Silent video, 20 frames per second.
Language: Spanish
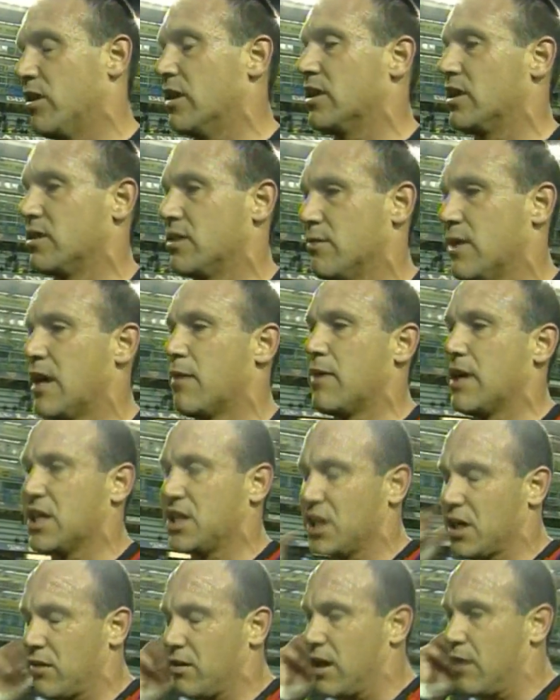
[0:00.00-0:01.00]
Como es el
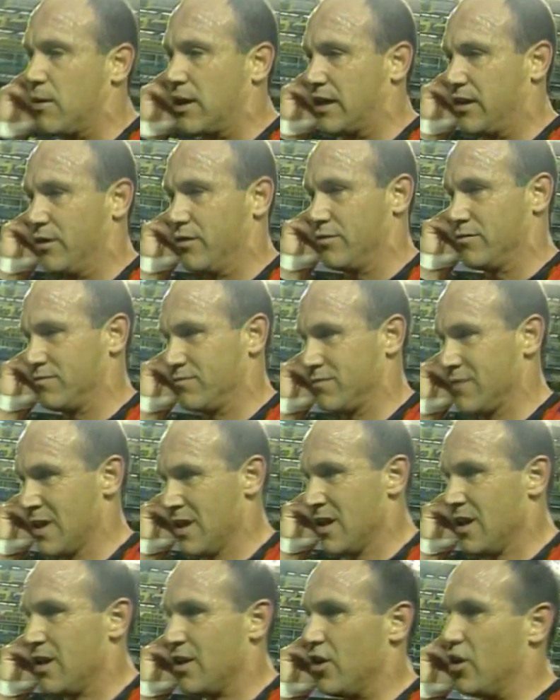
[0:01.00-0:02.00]
fútbol a veces injusto,
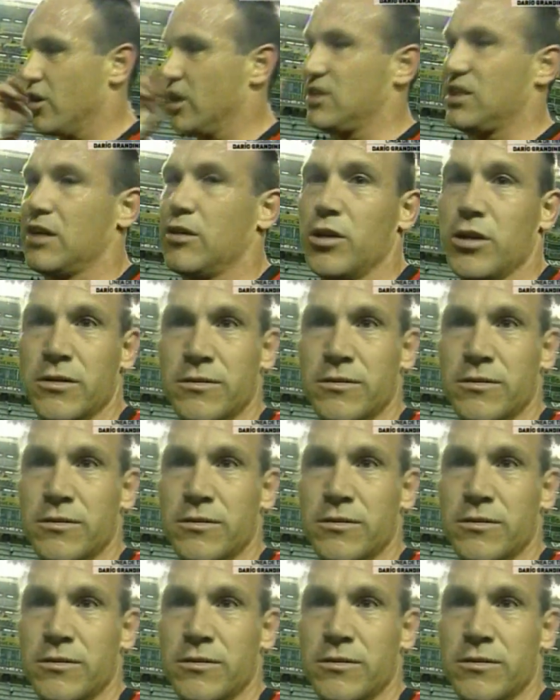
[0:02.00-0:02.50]
no? Pero